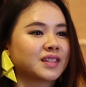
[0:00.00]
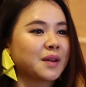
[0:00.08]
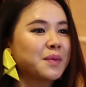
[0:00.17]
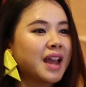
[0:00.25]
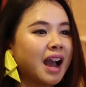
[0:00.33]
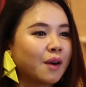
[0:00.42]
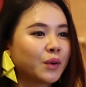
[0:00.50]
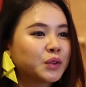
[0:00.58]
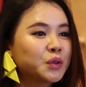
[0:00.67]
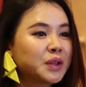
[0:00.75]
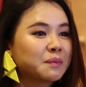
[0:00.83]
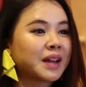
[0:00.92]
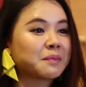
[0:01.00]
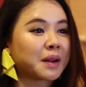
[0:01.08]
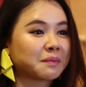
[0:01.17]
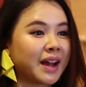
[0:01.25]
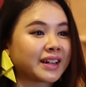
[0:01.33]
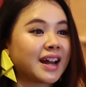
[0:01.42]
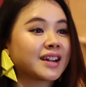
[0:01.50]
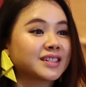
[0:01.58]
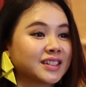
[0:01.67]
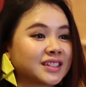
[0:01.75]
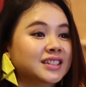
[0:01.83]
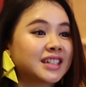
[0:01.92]
ถ้าไปหาวัตถุดิบอะไรแปลกๆได้ก็
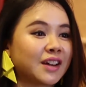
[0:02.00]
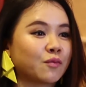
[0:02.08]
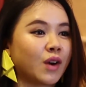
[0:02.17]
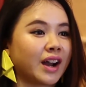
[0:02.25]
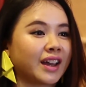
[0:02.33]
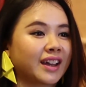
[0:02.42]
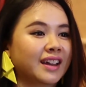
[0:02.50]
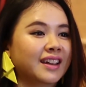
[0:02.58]
จะซื้อเก็บไว้